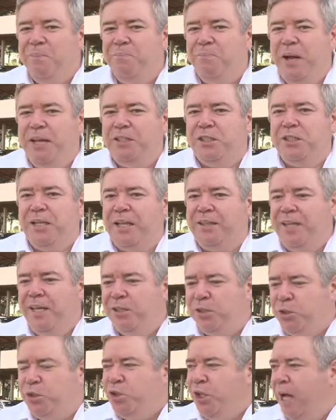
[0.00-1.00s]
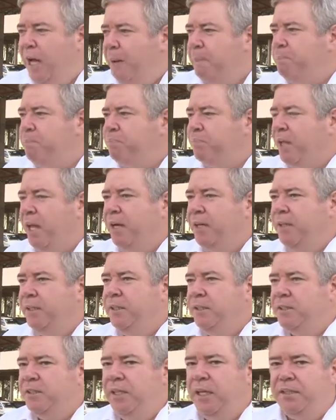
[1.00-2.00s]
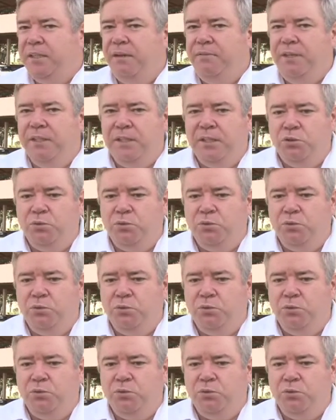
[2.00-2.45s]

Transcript: Mas desde já agradecer através